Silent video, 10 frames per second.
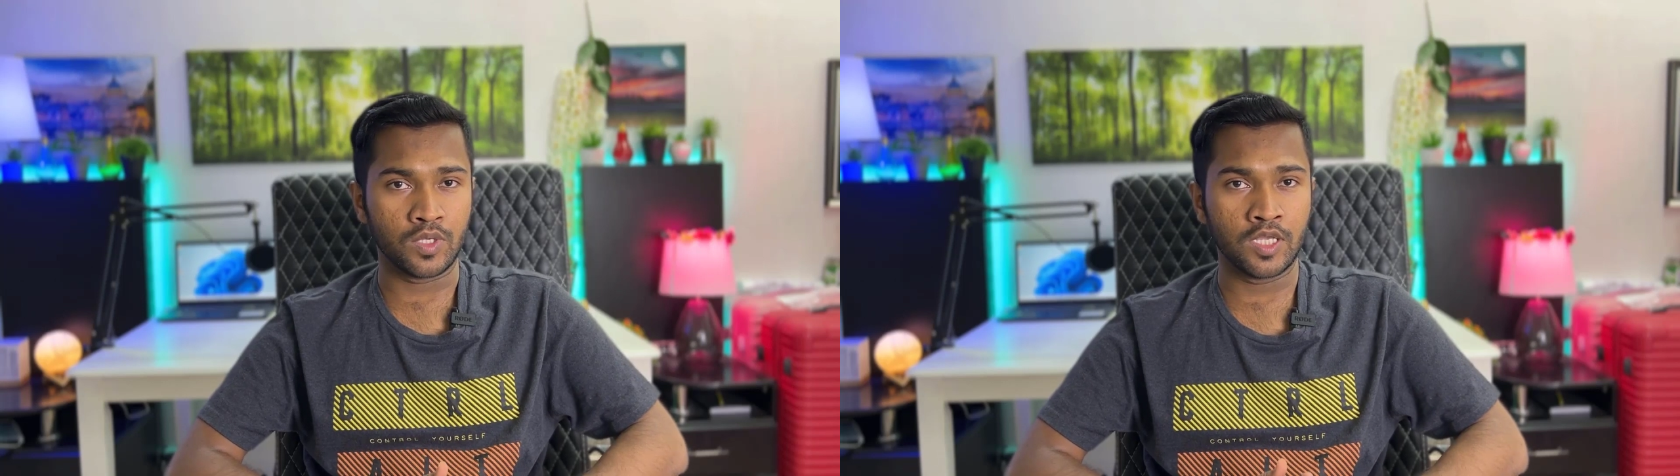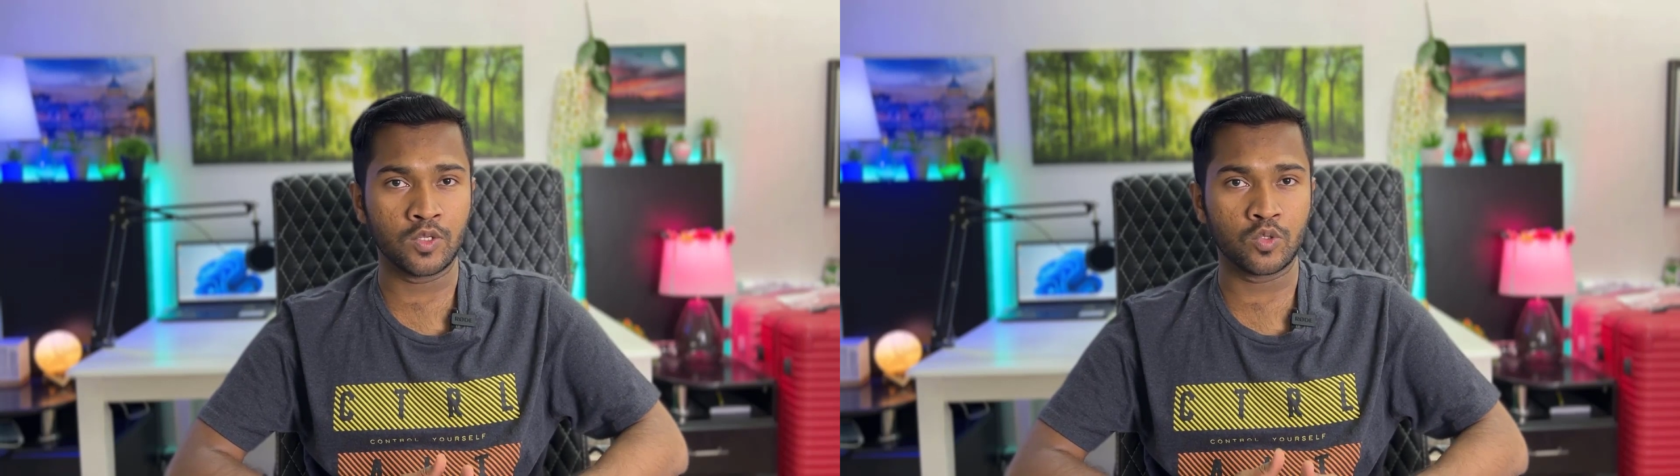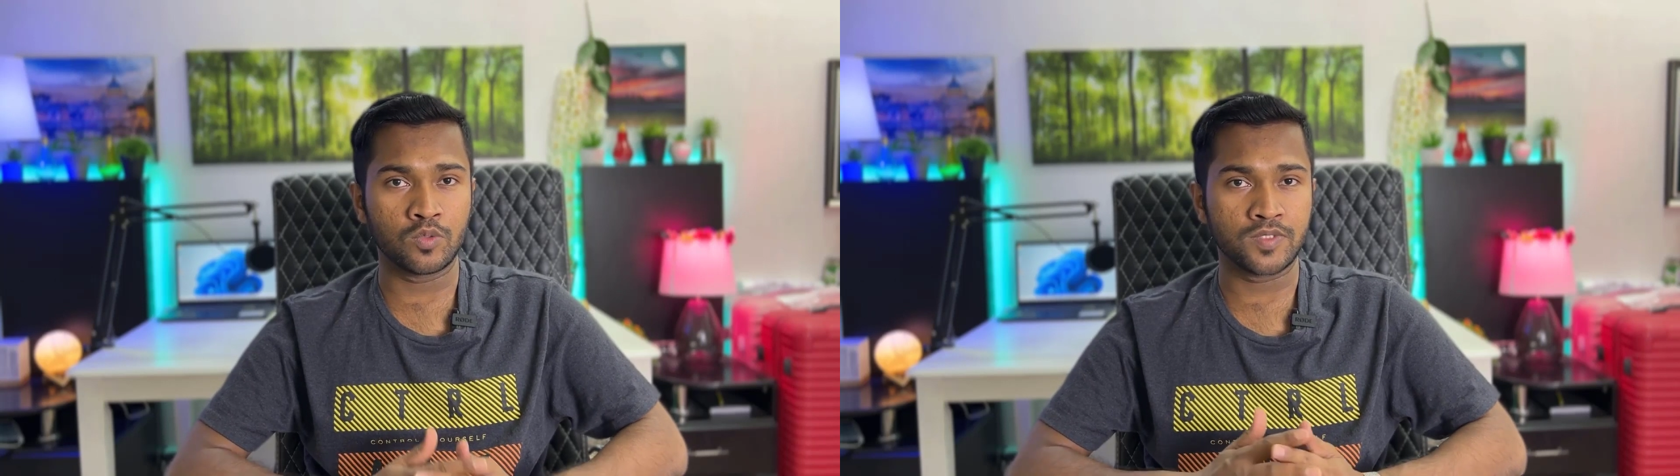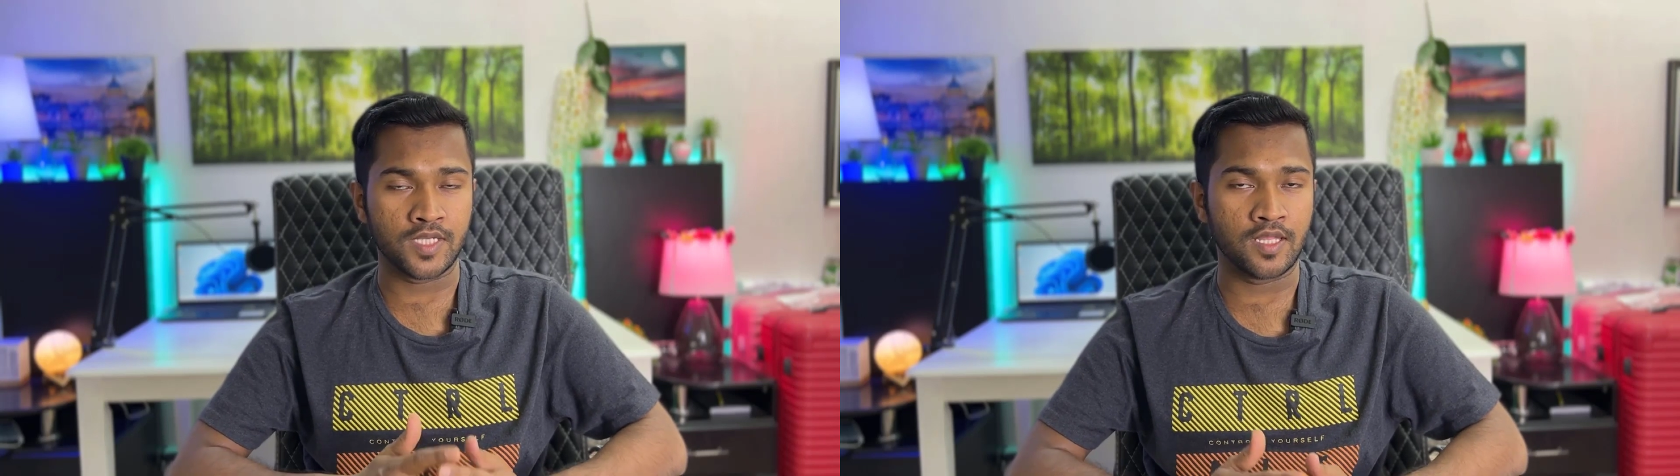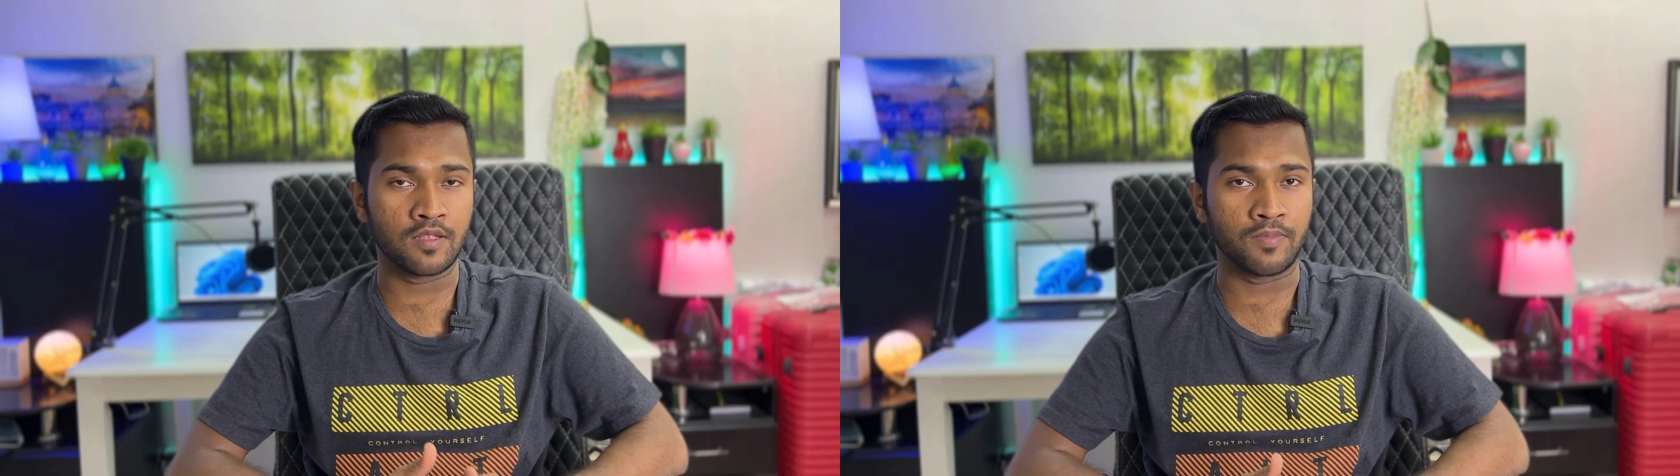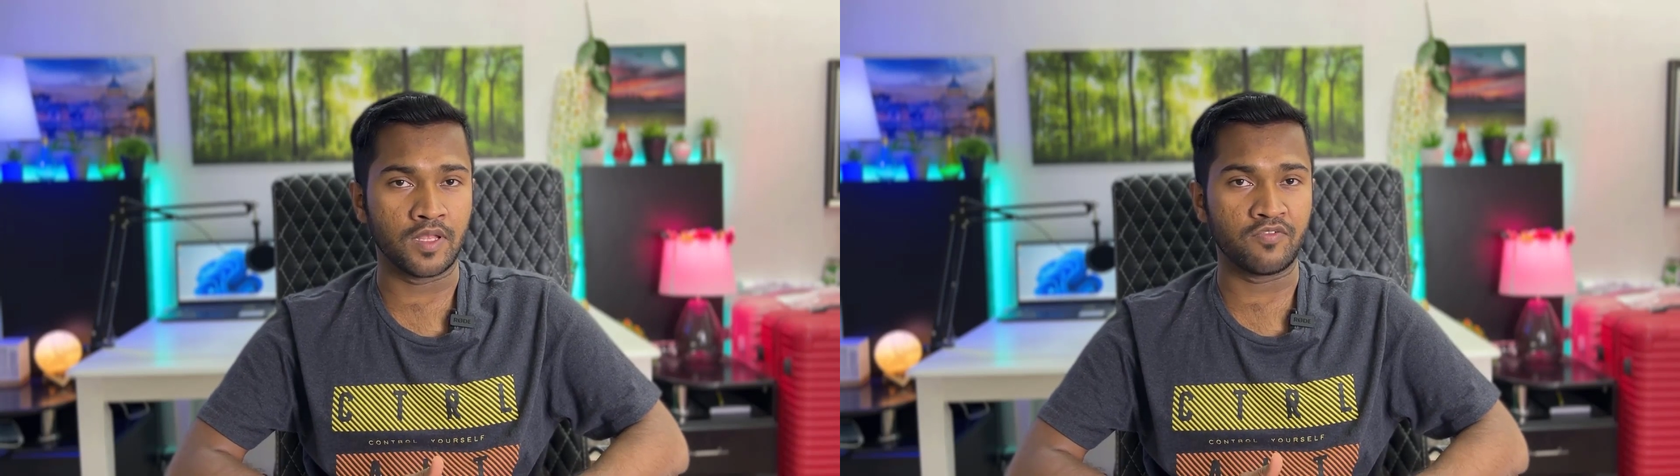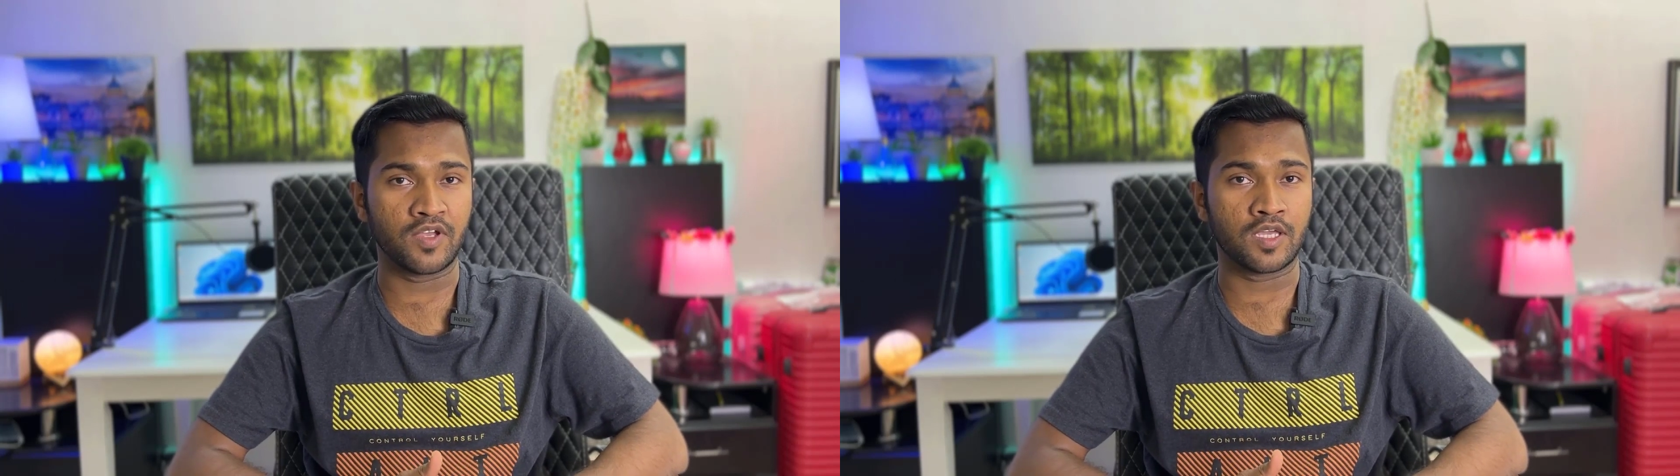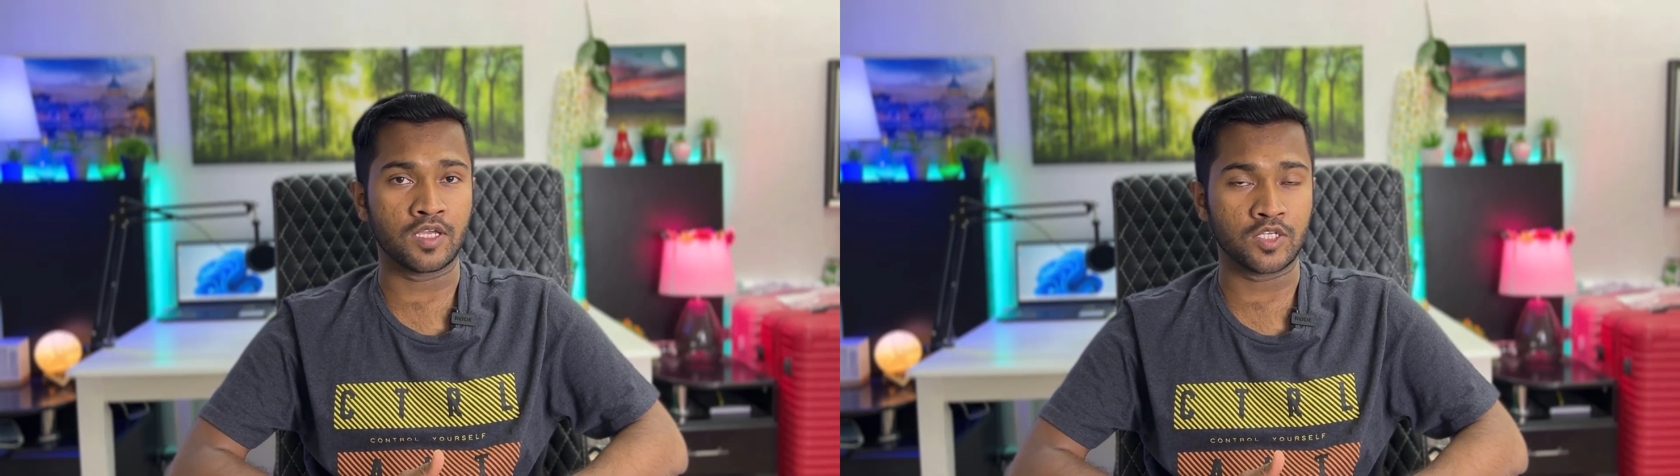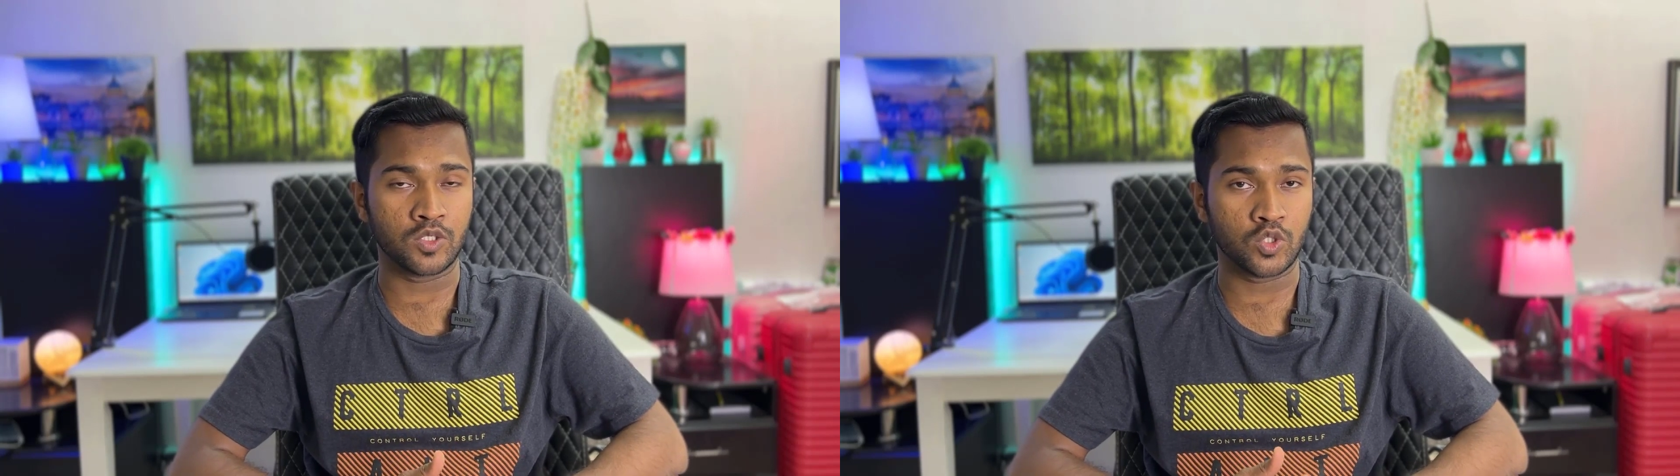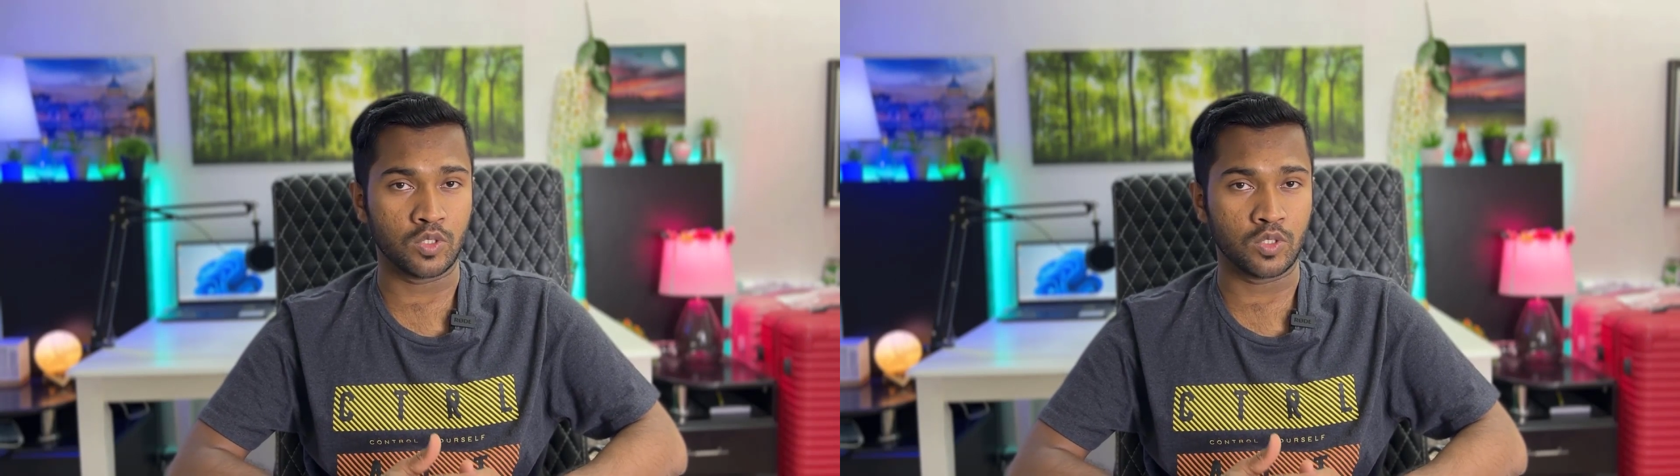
ইউটিউব চ্যানেল ভেরিফিকেশন